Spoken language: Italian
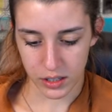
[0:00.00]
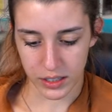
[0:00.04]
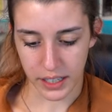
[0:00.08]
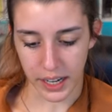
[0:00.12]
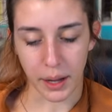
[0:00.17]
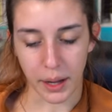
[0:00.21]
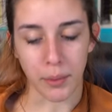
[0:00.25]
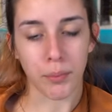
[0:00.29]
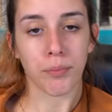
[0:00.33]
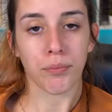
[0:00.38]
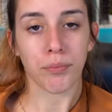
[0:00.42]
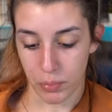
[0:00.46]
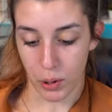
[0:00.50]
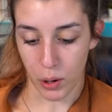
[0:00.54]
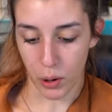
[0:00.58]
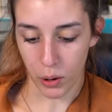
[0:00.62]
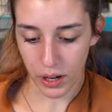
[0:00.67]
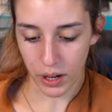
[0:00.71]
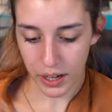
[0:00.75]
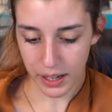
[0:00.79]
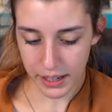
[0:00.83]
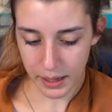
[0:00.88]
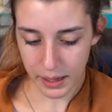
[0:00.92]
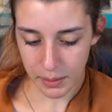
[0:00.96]
Eh,
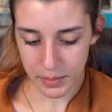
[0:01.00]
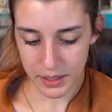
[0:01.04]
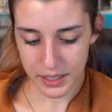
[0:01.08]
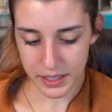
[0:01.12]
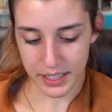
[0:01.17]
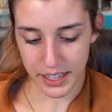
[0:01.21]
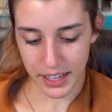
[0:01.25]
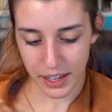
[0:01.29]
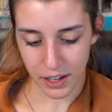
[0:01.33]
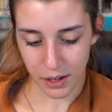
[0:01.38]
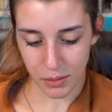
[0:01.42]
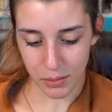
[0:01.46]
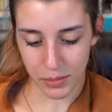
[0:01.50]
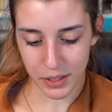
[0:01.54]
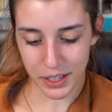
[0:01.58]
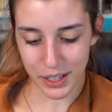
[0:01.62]
Porca miseria, non mi